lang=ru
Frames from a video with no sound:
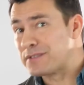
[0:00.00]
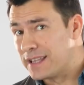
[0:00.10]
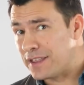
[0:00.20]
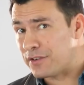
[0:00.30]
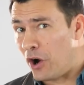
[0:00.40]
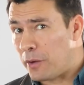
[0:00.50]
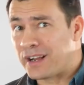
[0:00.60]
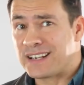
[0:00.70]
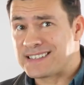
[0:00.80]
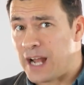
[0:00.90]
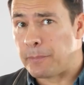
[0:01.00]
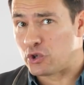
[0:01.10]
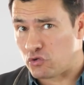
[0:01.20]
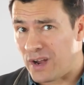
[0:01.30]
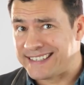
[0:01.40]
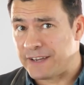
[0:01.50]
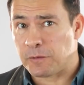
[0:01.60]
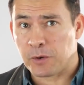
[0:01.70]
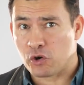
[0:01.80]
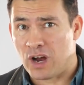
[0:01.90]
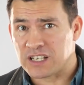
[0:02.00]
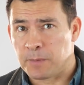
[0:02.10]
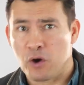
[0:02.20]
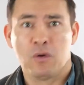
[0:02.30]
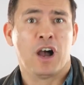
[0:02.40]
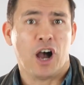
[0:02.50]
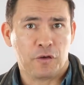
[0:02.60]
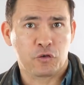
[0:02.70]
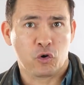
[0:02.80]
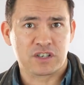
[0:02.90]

Кожаный доспех защитит вас от прямого попадания